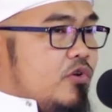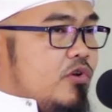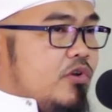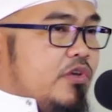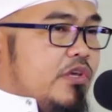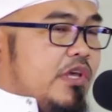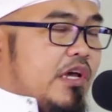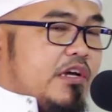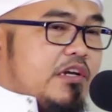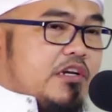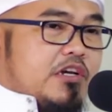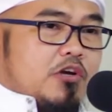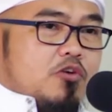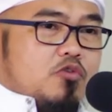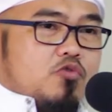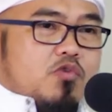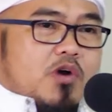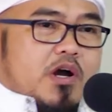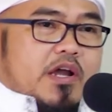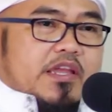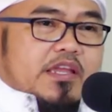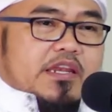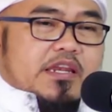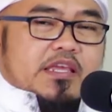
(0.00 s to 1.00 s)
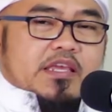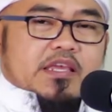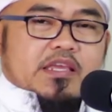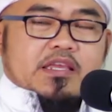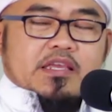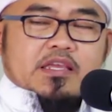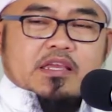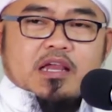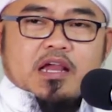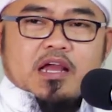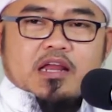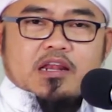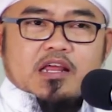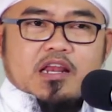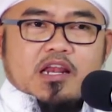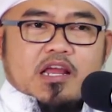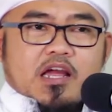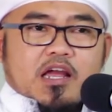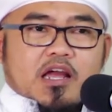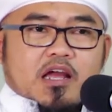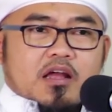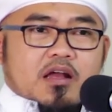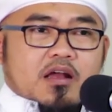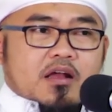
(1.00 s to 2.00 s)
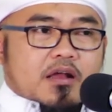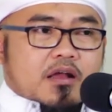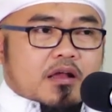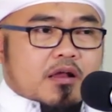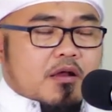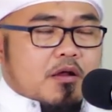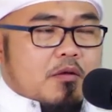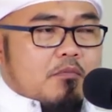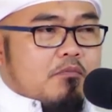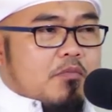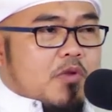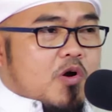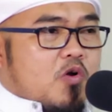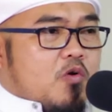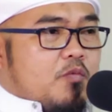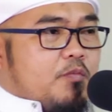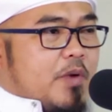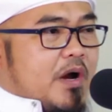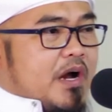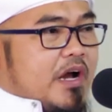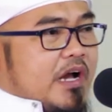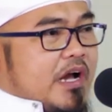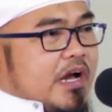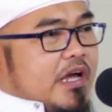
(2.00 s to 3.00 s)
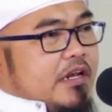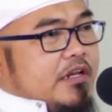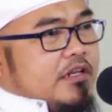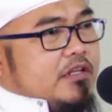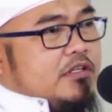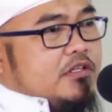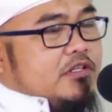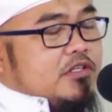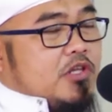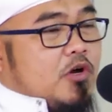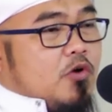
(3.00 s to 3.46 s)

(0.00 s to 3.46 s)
Yang kedua ini adalah merupakan